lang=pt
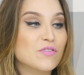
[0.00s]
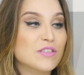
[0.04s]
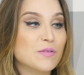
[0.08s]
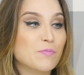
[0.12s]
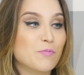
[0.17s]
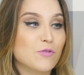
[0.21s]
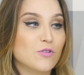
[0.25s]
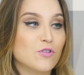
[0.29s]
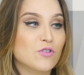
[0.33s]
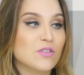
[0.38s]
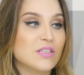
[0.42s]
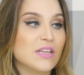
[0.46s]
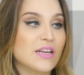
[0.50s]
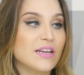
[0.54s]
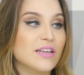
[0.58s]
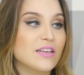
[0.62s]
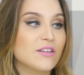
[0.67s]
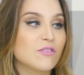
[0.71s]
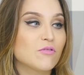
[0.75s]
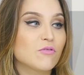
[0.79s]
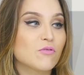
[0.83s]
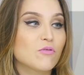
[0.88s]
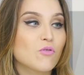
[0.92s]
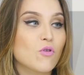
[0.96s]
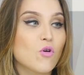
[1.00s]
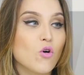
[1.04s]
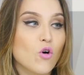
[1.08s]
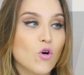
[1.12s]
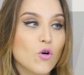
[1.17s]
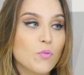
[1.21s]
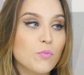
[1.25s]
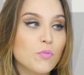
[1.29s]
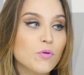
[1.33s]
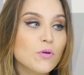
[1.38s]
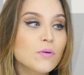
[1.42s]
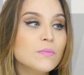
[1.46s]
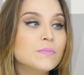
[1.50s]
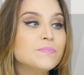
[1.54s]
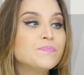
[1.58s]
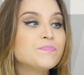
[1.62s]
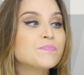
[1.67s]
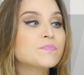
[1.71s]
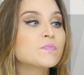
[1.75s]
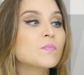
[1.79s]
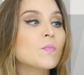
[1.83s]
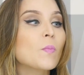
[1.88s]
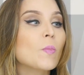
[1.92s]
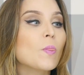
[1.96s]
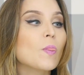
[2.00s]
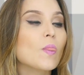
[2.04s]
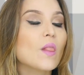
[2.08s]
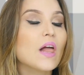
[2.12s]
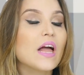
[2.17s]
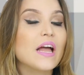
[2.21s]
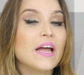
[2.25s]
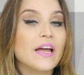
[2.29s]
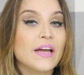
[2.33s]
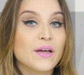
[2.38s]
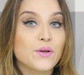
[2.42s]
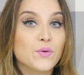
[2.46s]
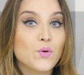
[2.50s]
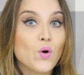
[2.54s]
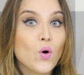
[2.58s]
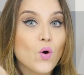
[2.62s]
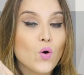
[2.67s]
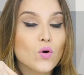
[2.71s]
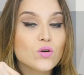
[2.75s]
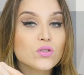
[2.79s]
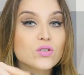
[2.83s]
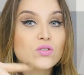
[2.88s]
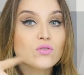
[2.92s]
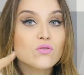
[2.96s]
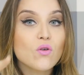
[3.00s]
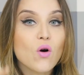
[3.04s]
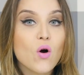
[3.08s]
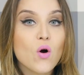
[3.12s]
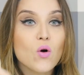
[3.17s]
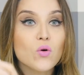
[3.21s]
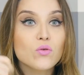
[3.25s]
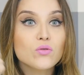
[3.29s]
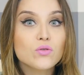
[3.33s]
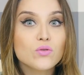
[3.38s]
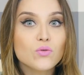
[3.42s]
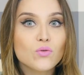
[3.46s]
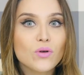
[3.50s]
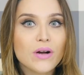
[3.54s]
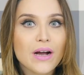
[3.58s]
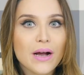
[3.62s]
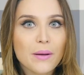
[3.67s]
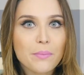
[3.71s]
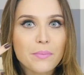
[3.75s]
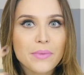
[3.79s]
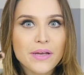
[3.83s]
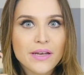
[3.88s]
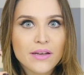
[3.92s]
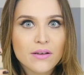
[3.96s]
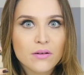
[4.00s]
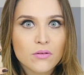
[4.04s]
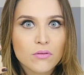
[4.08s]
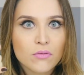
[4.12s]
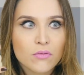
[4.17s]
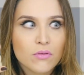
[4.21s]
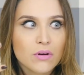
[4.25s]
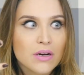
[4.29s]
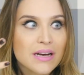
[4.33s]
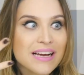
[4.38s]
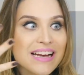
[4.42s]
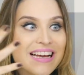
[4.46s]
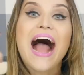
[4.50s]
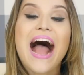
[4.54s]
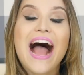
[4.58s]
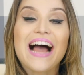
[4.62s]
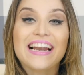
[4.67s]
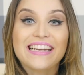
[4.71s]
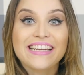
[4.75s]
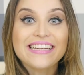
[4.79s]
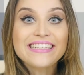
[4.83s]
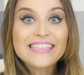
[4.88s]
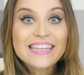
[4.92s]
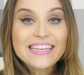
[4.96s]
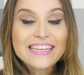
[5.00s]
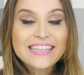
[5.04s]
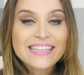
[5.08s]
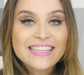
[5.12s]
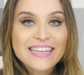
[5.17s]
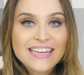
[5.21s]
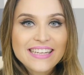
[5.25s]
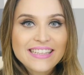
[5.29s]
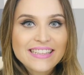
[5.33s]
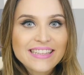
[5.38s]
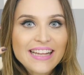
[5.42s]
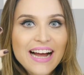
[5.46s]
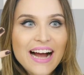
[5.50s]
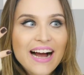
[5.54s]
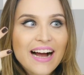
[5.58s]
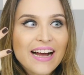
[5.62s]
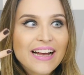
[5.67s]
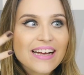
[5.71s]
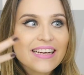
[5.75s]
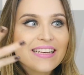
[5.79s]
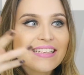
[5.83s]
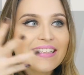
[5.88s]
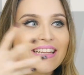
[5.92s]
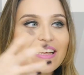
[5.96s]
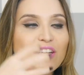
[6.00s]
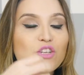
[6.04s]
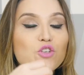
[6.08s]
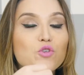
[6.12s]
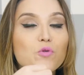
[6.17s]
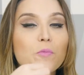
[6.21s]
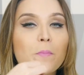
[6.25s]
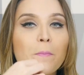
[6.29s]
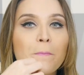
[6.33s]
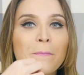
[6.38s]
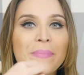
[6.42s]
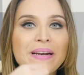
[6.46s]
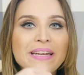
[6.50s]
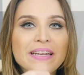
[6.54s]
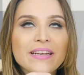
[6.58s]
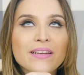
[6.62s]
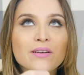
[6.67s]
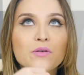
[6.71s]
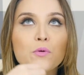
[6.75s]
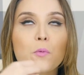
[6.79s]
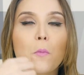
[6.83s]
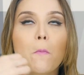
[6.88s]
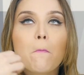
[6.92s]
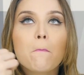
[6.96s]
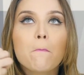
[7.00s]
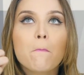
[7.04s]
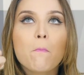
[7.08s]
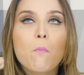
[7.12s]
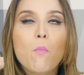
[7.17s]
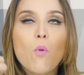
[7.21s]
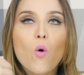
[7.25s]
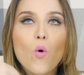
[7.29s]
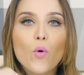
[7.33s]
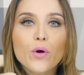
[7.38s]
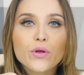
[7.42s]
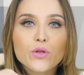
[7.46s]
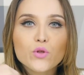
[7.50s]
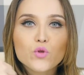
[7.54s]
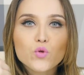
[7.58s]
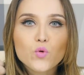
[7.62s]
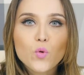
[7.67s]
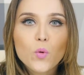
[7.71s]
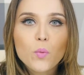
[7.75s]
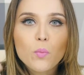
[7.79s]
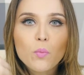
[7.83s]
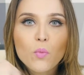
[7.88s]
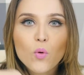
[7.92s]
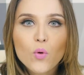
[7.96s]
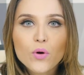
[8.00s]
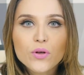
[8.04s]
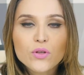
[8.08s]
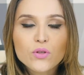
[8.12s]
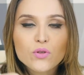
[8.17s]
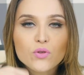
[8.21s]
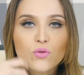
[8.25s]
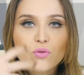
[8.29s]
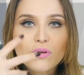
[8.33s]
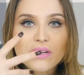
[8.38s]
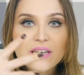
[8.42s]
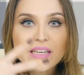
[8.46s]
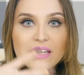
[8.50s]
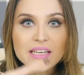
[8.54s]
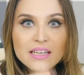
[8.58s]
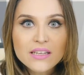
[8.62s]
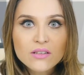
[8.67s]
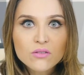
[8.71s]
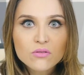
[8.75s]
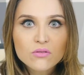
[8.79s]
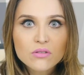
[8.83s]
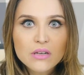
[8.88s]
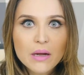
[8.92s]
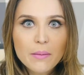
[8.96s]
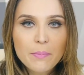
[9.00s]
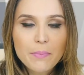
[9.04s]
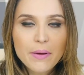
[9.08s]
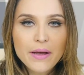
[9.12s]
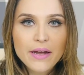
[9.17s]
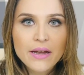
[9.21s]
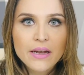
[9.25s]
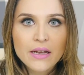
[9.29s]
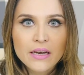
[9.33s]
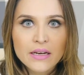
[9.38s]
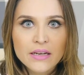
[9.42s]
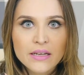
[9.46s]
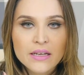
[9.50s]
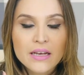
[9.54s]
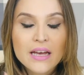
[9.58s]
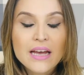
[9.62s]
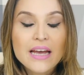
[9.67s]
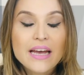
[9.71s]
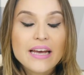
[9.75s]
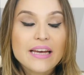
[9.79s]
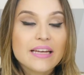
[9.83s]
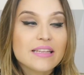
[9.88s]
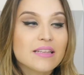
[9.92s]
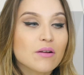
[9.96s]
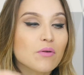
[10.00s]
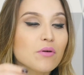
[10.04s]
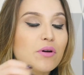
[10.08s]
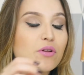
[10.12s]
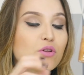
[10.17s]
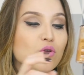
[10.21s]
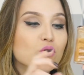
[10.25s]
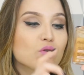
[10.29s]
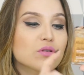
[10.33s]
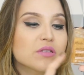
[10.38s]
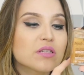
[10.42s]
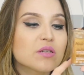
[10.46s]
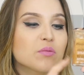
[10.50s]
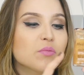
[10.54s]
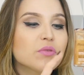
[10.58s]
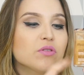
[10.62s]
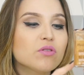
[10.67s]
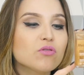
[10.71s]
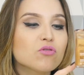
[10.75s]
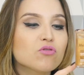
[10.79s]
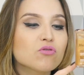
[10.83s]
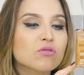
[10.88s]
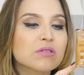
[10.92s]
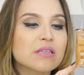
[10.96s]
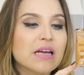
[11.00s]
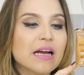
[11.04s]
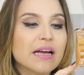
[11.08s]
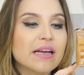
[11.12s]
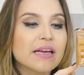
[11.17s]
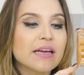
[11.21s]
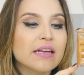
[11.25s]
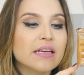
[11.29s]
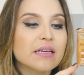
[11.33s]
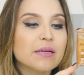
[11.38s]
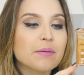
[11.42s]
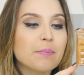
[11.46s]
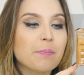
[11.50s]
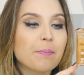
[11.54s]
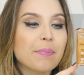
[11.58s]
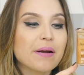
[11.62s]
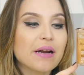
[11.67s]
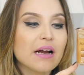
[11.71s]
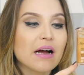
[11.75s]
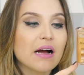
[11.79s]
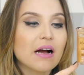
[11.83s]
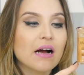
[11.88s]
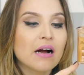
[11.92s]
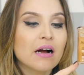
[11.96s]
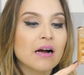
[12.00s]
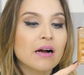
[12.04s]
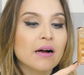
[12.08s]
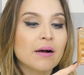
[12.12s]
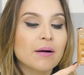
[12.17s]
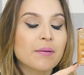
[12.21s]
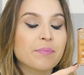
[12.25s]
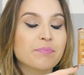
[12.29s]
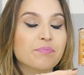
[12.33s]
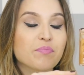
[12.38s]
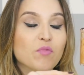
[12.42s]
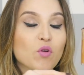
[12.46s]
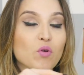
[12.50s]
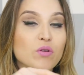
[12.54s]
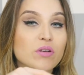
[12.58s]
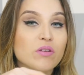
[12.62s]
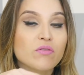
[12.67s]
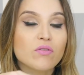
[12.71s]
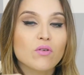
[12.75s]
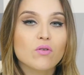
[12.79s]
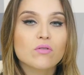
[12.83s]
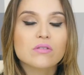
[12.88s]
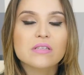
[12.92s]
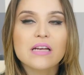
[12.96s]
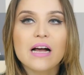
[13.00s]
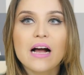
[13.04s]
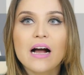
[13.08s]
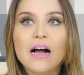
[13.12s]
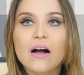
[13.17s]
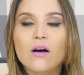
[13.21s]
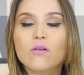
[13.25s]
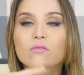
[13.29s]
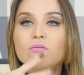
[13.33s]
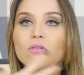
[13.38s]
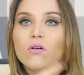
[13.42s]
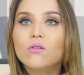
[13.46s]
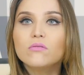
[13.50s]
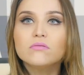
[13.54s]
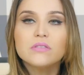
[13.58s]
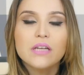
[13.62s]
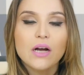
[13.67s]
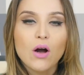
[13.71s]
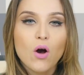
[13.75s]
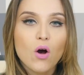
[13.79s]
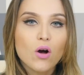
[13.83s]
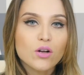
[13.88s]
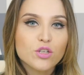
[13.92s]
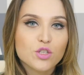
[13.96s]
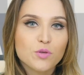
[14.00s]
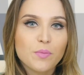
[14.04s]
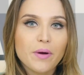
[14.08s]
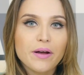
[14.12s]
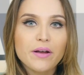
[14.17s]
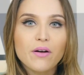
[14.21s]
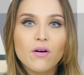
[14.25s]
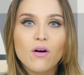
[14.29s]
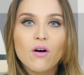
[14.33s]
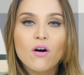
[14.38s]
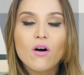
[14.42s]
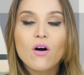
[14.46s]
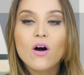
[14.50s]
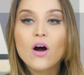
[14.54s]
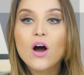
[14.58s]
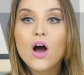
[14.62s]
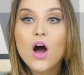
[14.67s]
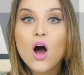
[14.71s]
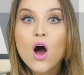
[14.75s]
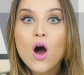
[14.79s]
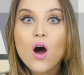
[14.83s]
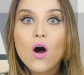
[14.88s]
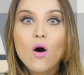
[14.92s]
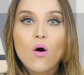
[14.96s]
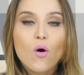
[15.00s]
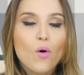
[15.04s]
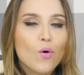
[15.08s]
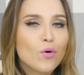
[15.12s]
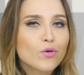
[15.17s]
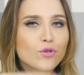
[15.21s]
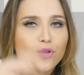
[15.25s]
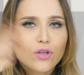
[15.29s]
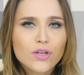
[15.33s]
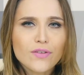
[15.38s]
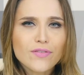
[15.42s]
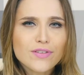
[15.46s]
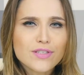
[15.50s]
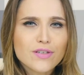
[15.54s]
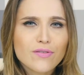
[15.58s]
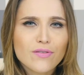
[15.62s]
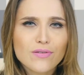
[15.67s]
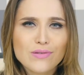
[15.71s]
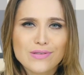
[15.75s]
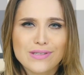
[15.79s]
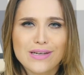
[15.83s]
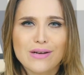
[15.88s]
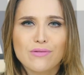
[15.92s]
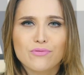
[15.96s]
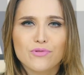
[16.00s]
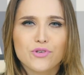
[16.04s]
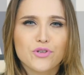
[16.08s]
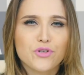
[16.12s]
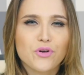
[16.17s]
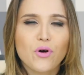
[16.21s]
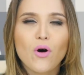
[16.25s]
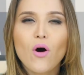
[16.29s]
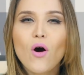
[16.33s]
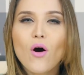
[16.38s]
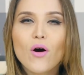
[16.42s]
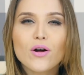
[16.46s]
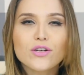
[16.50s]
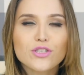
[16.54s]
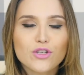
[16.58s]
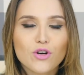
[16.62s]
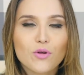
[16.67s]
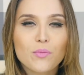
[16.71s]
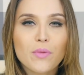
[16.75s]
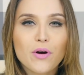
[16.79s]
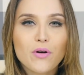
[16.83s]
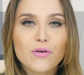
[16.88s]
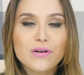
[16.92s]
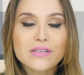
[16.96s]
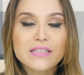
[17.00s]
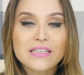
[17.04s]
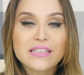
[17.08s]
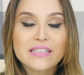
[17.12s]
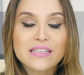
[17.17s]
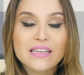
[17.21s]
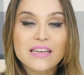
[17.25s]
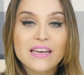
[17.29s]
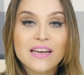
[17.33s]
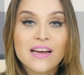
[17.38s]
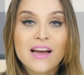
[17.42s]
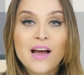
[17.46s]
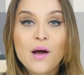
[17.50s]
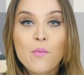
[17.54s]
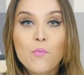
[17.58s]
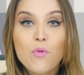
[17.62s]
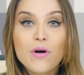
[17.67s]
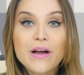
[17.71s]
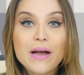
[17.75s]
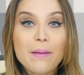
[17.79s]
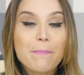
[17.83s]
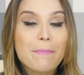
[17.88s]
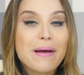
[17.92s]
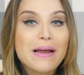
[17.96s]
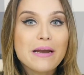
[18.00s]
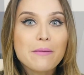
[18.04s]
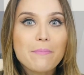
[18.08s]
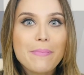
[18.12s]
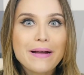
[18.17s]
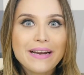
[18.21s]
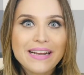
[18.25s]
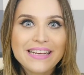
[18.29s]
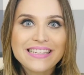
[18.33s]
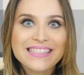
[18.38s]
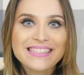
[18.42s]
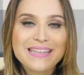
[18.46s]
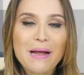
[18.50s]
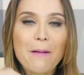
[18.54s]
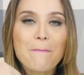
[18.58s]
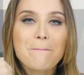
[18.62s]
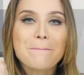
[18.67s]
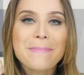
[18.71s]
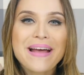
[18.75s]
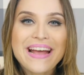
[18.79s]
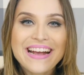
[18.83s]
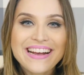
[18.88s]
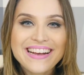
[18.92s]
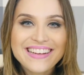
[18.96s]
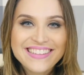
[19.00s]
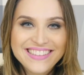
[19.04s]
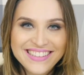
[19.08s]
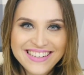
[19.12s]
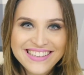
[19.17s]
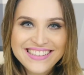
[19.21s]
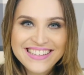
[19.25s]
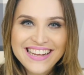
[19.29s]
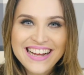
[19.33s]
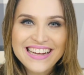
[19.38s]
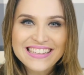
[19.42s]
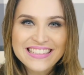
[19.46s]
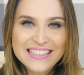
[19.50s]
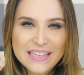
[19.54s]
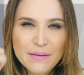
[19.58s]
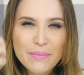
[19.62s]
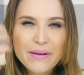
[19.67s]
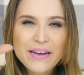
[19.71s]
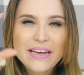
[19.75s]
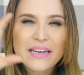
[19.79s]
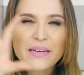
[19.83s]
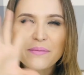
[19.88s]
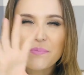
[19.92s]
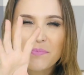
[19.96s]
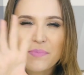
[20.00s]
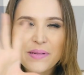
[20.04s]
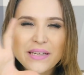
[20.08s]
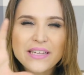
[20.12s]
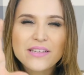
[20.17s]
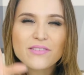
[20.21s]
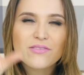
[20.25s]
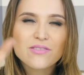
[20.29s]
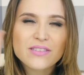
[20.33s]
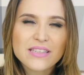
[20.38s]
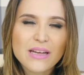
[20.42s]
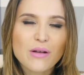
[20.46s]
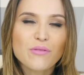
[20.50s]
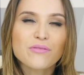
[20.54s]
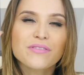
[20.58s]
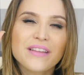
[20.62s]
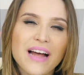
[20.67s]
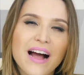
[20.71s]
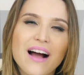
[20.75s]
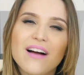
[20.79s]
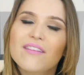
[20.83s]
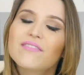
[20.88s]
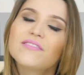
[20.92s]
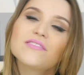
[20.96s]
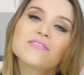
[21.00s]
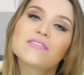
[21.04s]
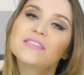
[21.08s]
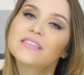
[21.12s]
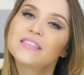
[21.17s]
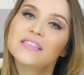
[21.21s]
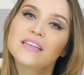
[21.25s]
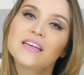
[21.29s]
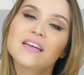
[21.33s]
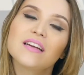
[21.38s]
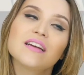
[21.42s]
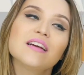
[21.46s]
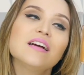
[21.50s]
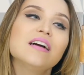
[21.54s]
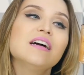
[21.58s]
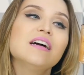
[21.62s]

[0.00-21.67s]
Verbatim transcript: Você pode usar ele no corpo, é, no rosto ou no cabelo. Além de hidratar, ele deixa um brilho muito, muito lindo na pele. Então eu tô gostando muito de usar ele pra quando eu vou usar um, ou um decote maior ou toda vez que eu vou usar um short, alguma coisa assim, porque a pele parece estar tá mega hidratada, sabe aquele brilho saudável assim?